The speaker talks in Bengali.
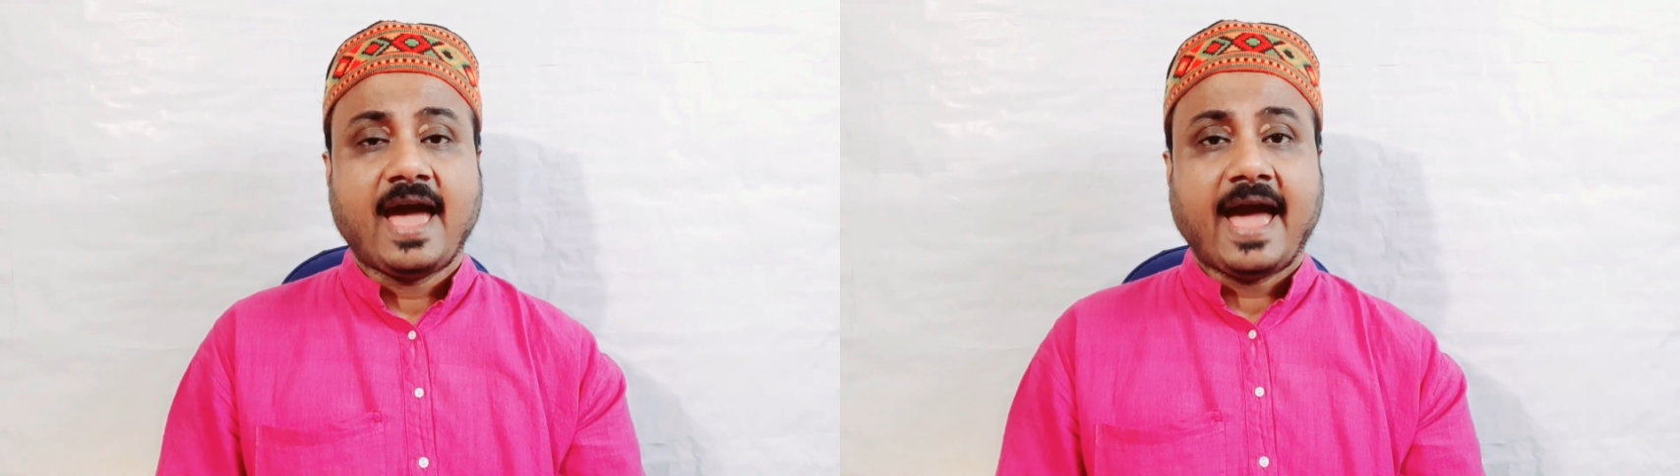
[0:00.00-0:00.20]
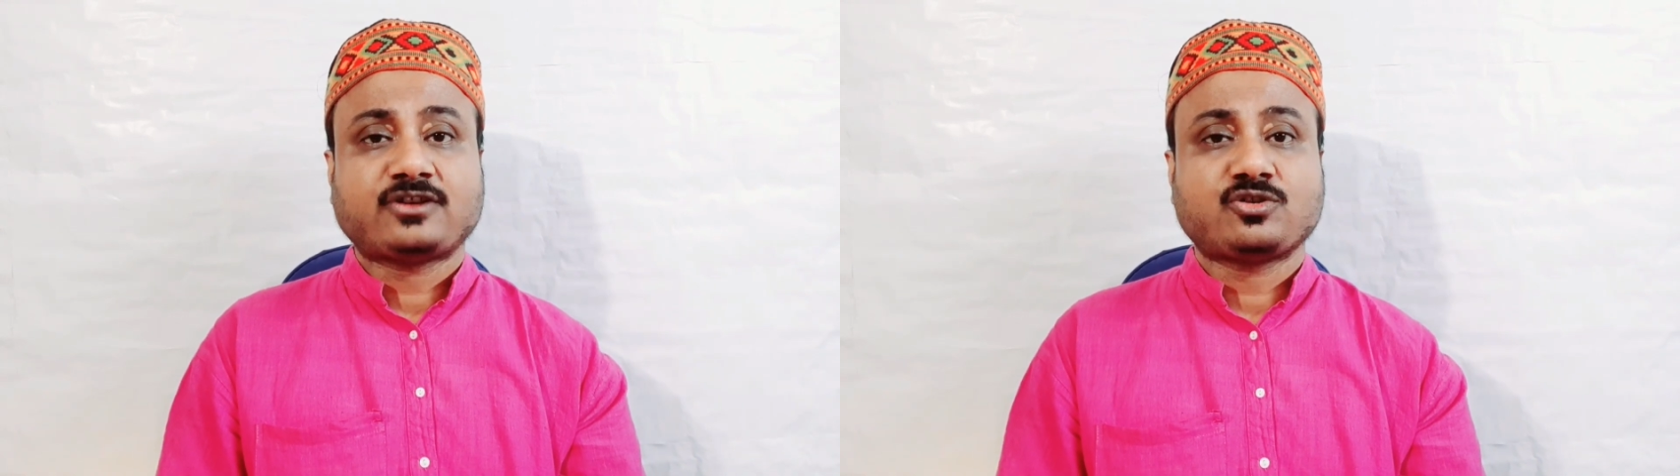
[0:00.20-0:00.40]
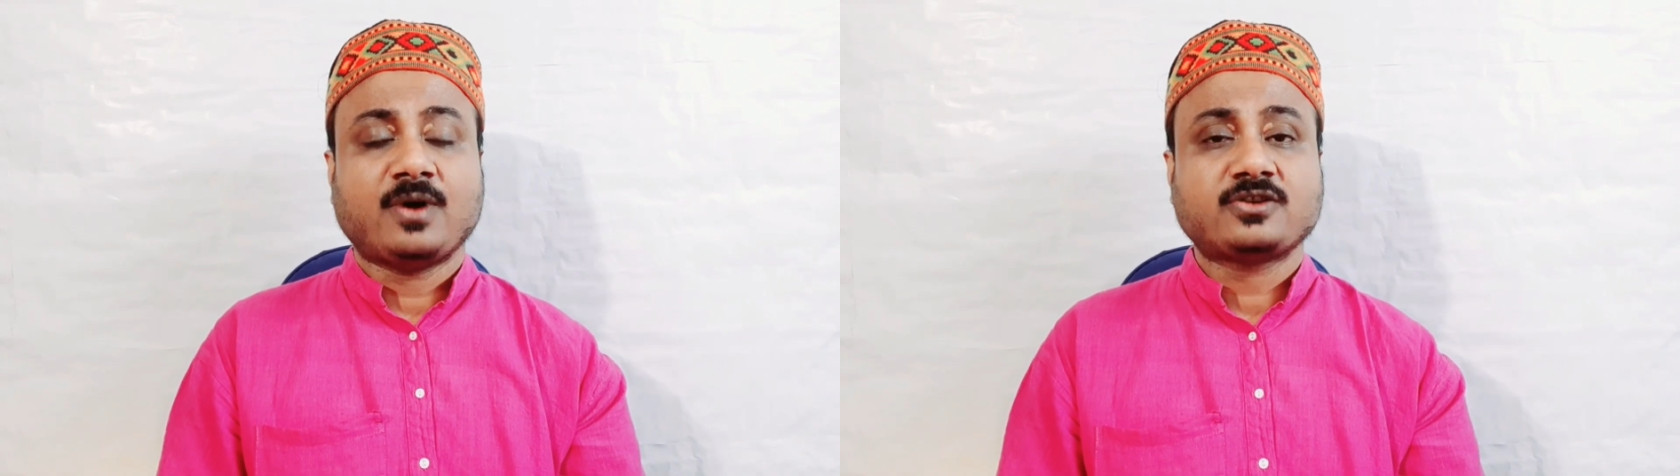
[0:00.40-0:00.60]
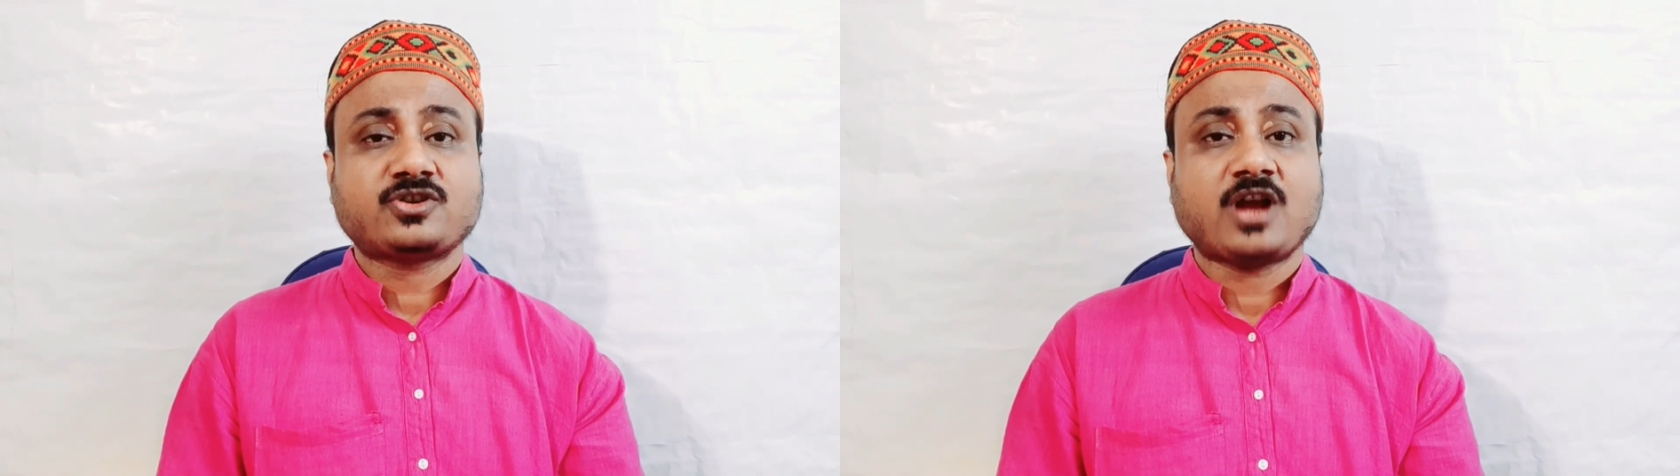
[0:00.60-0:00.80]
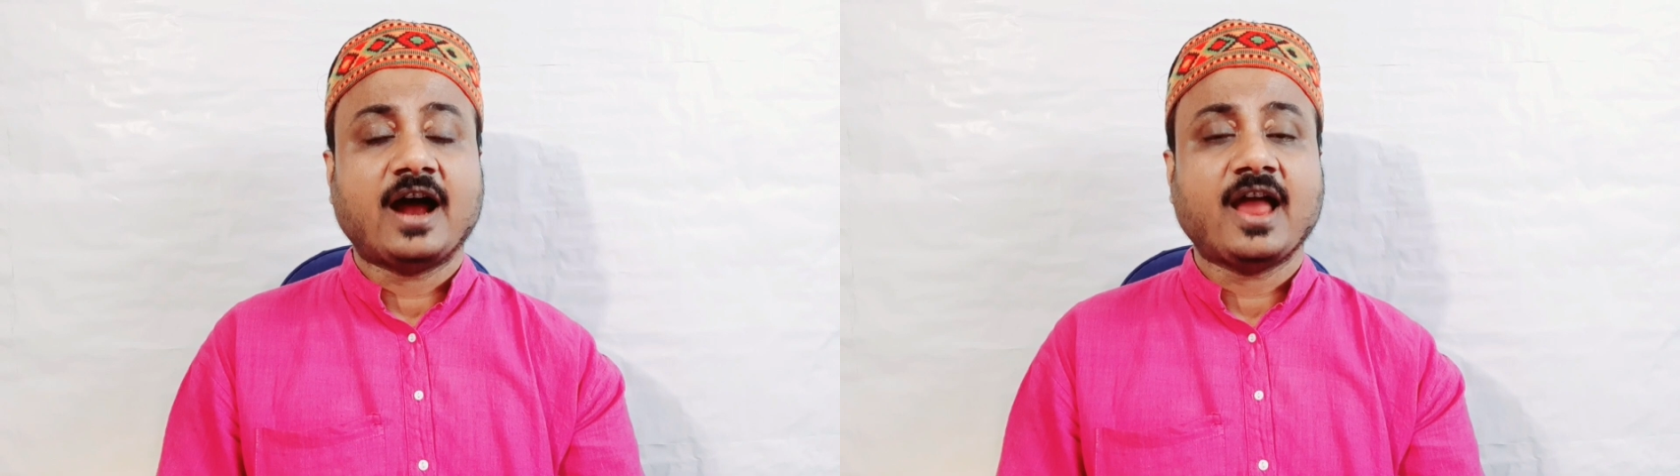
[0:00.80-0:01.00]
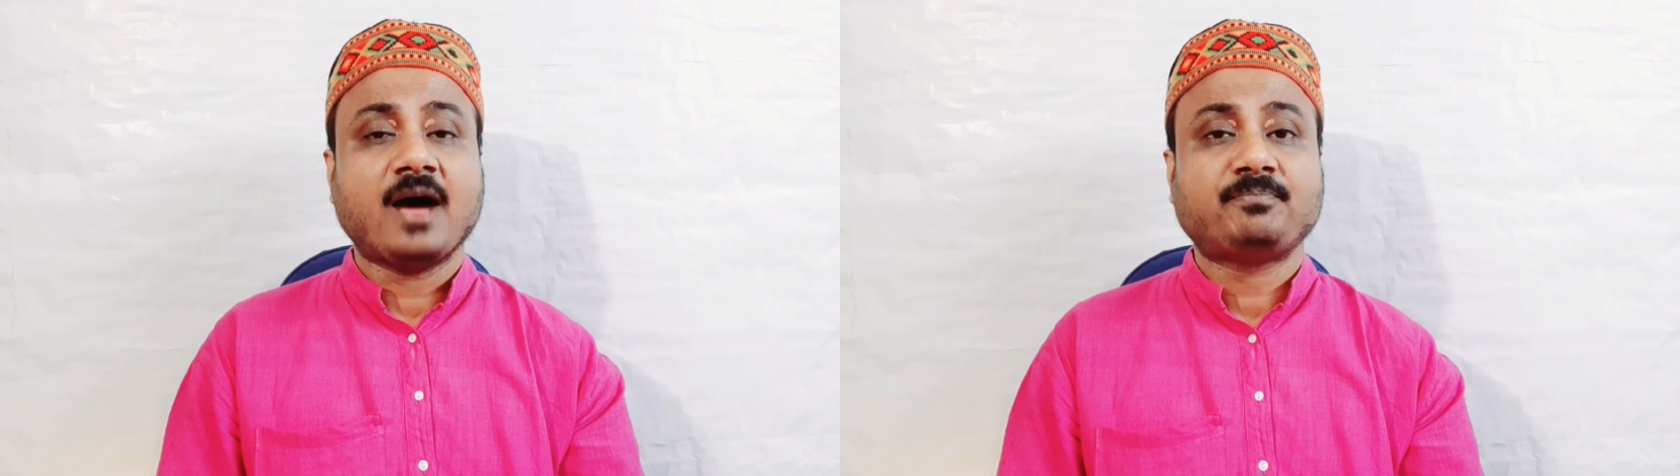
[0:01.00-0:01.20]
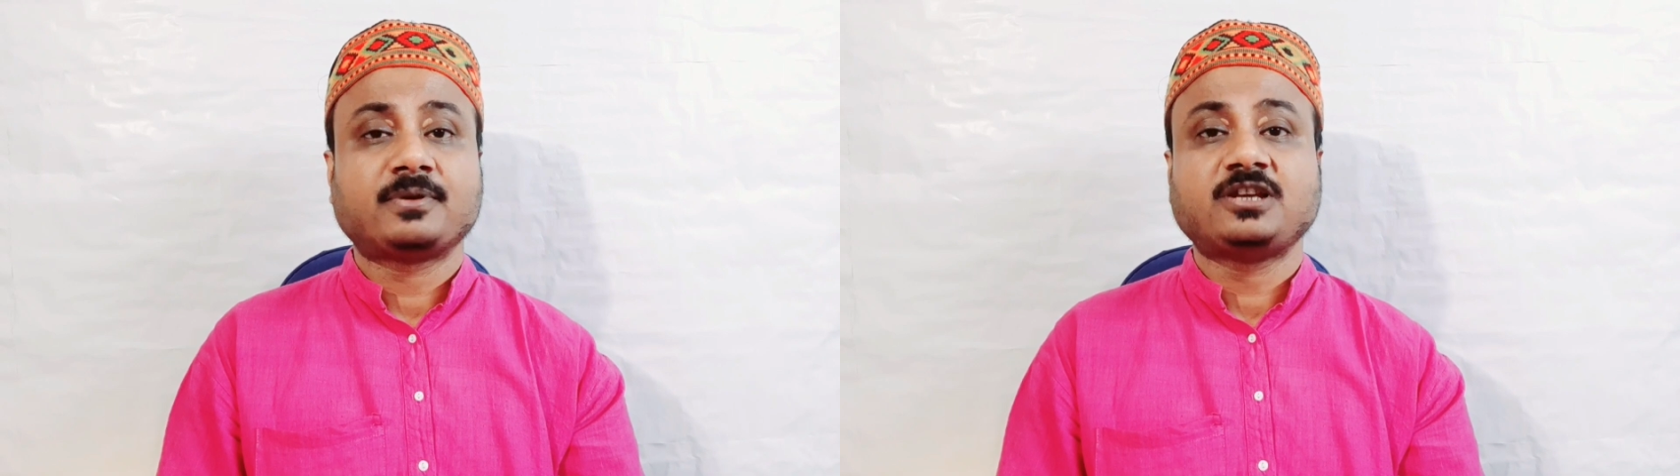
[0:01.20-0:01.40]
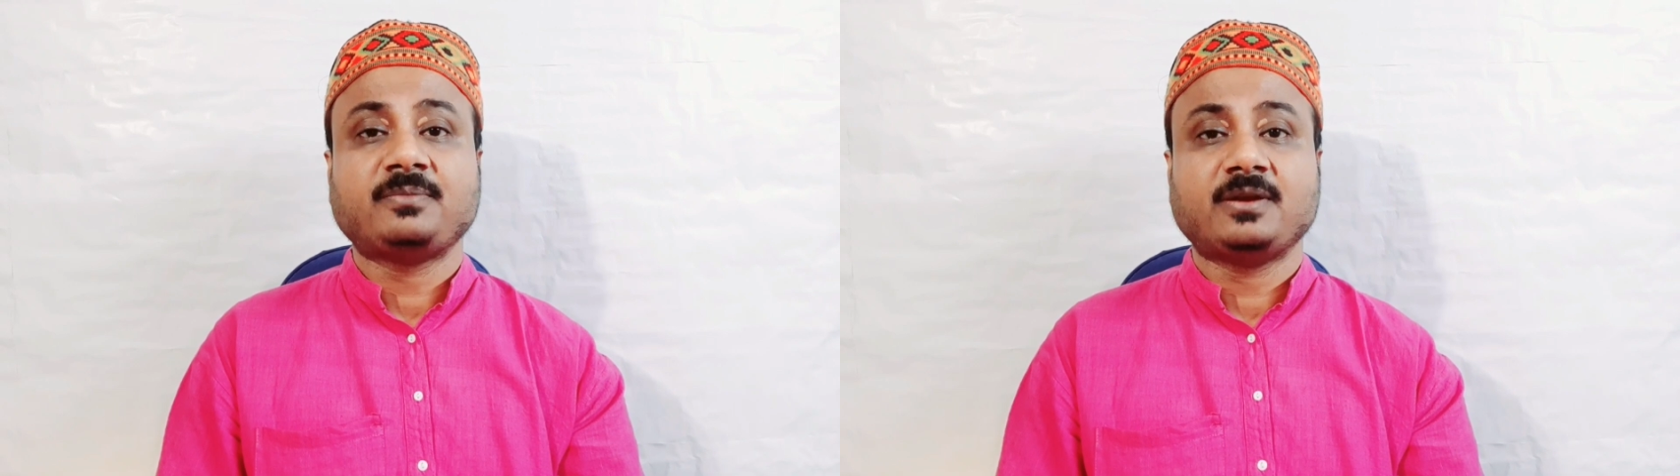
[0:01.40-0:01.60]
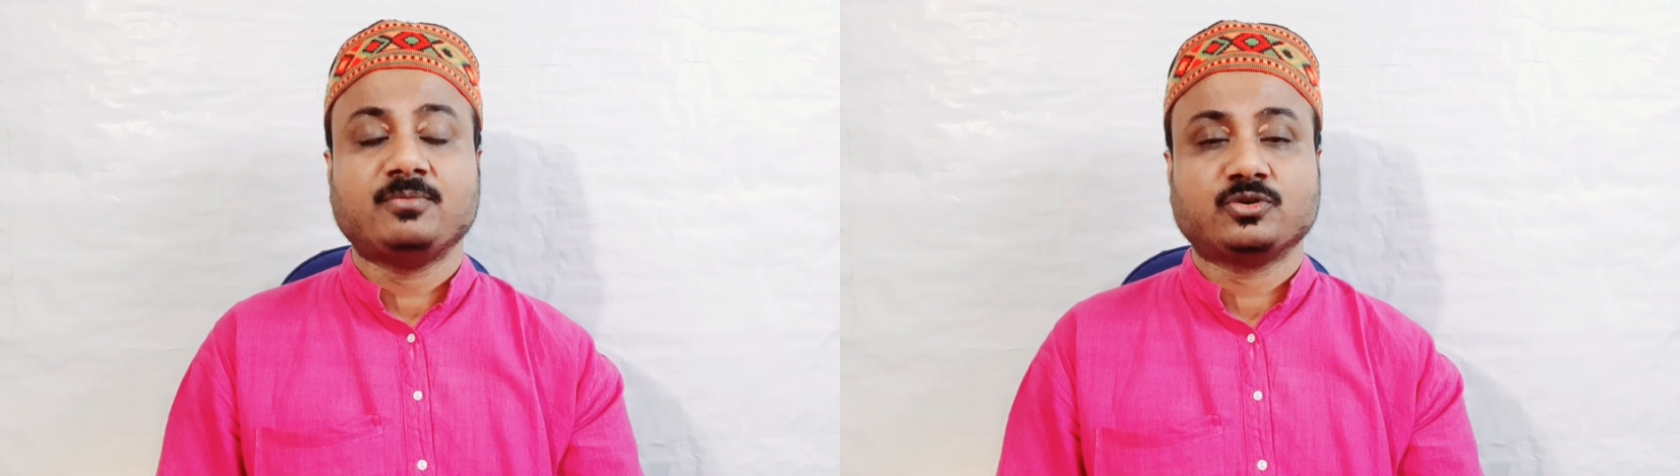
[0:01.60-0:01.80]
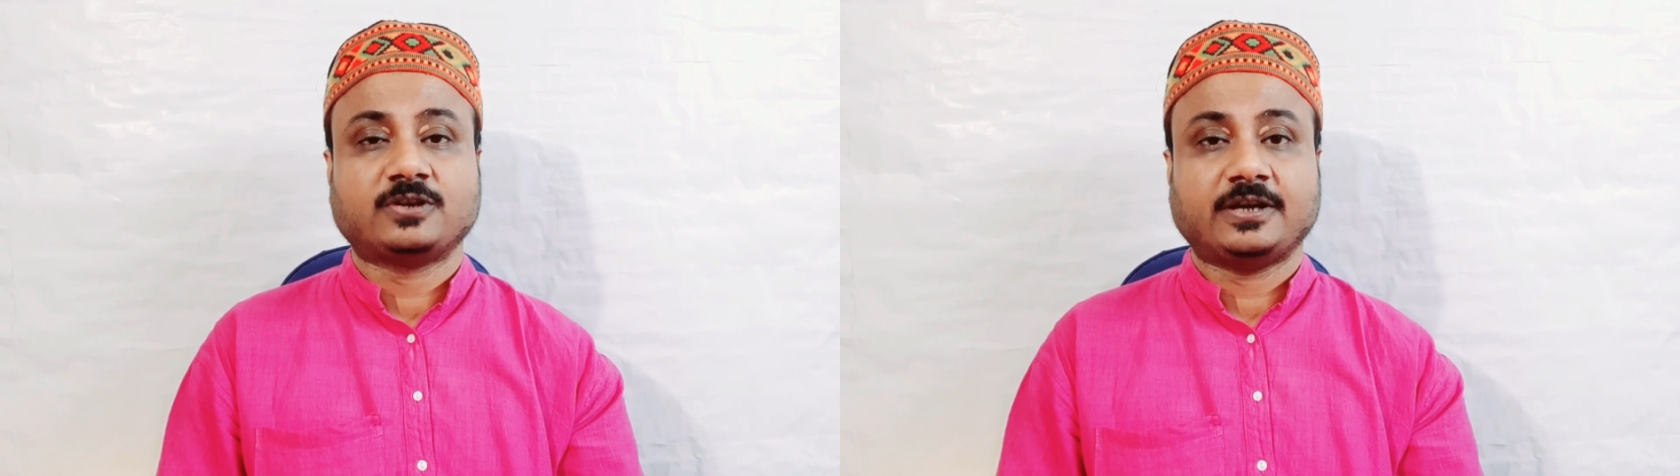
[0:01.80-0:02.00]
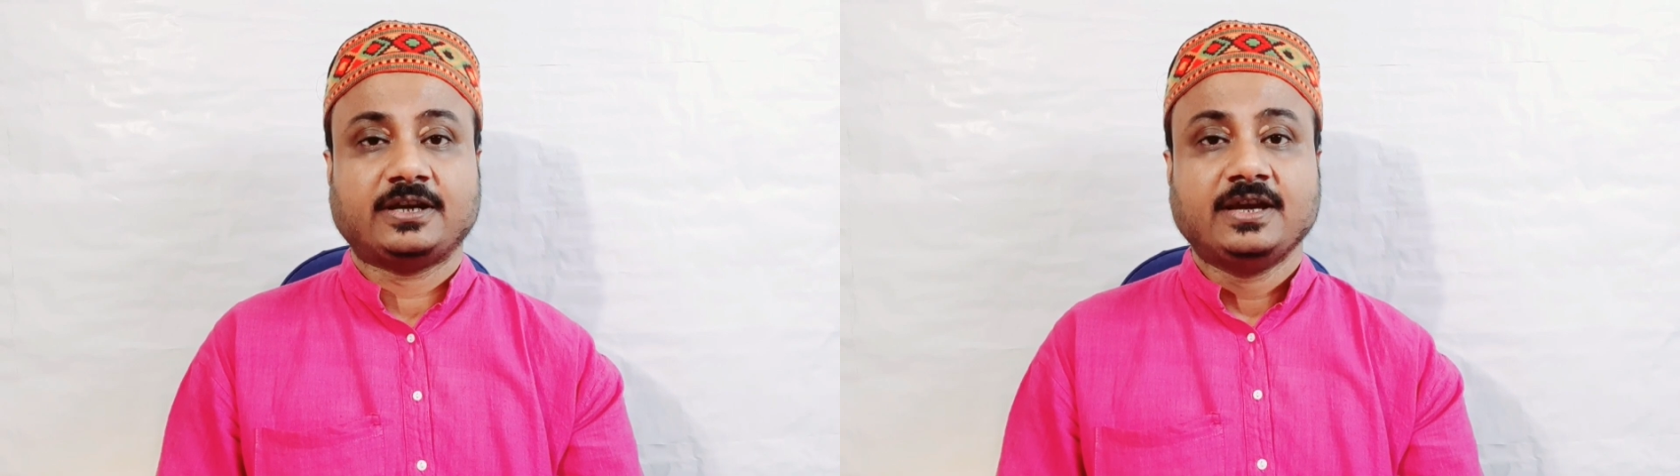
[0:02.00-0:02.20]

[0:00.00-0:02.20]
একসময় সারা পৃথিবীর মধ্যে